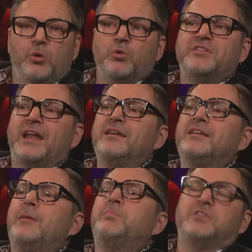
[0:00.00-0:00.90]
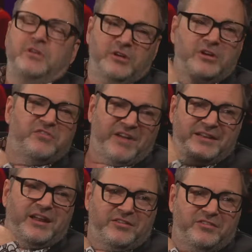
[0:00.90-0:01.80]
Und dann kippt
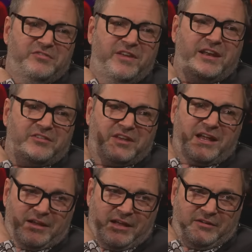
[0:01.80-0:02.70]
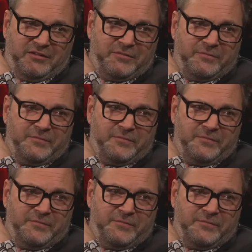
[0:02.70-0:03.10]
irgendwann das, wer das Sagen hat.